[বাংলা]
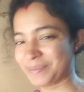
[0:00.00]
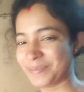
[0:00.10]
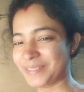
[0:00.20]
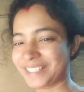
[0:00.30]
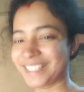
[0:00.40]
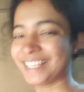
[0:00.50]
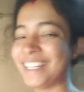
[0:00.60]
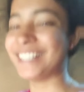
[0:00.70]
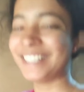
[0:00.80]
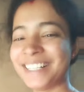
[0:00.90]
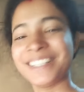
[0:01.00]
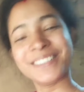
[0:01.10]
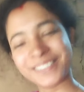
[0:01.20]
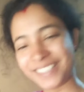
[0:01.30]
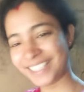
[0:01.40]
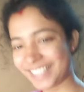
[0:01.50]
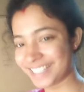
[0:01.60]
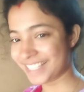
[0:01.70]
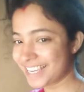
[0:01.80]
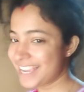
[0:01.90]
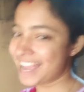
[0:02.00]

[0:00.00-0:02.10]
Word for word: খাবে বলছে তো ঠিক আছে